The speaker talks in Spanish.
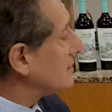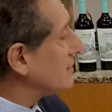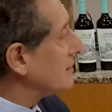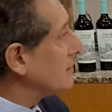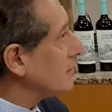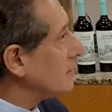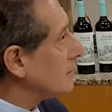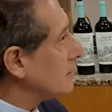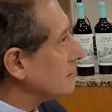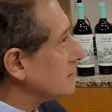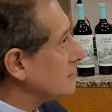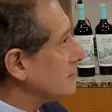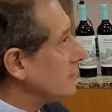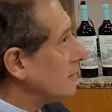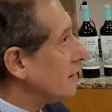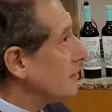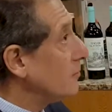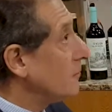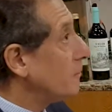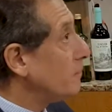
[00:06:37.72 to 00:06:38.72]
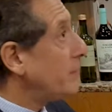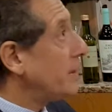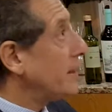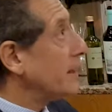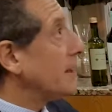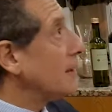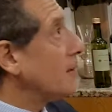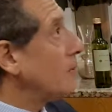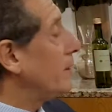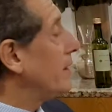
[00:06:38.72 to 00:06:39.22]
si no, si no hay un
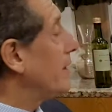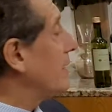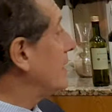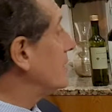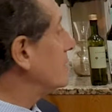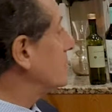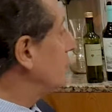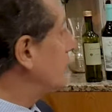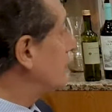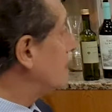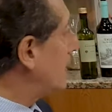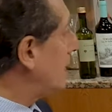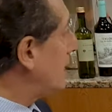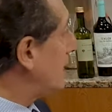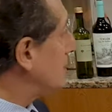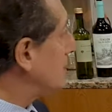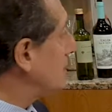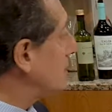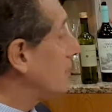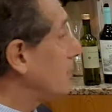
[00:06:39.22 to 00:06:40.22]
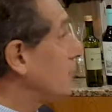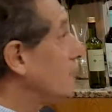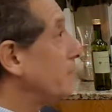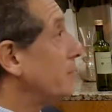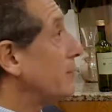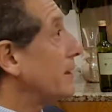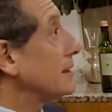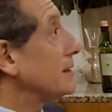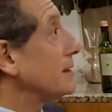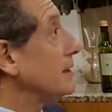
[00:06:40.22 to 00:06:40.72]
paraguas nacional, si no hay un
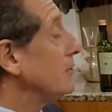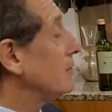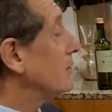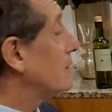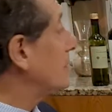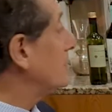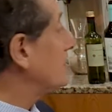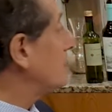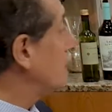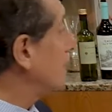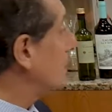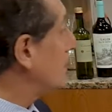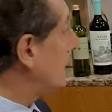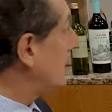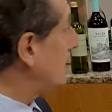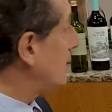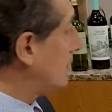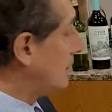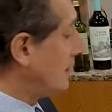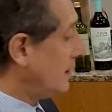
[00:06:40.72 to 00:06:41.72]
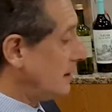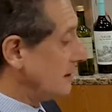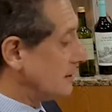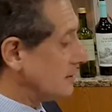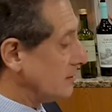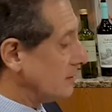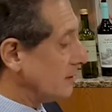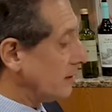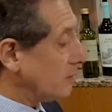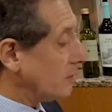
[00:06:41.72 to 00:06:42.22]
partido nacional,
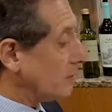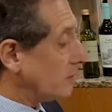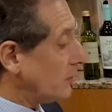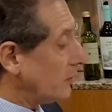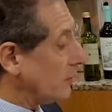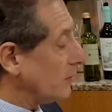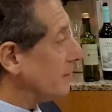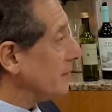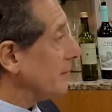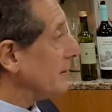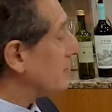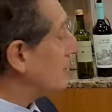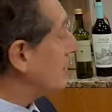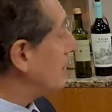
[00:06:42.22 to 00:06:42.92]
si no hay un movimiento